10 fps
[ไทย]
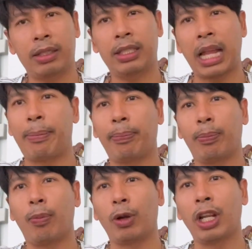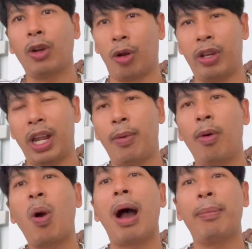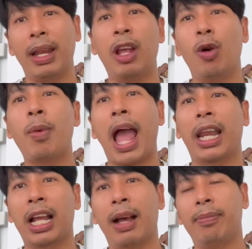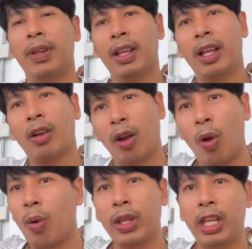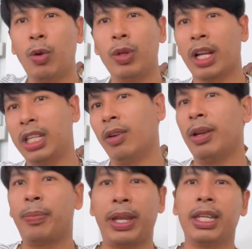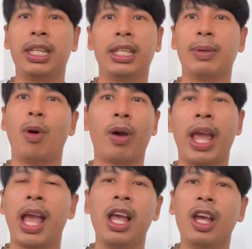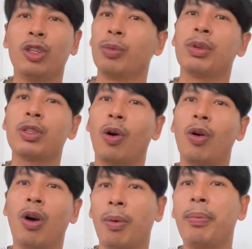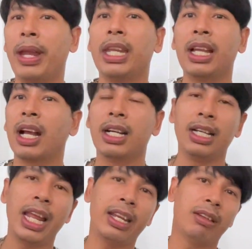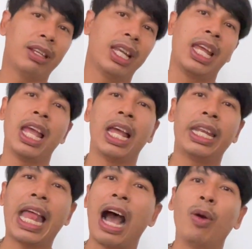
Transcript: จับบนถนนเลยนะเพราะความมันเร็วมากนะครับ ก็ลงฮิลอย่างเดียวเลยเป็นจะบอกไงจุดประสงค์ของประเภทนี้ก็คือเล่นดาว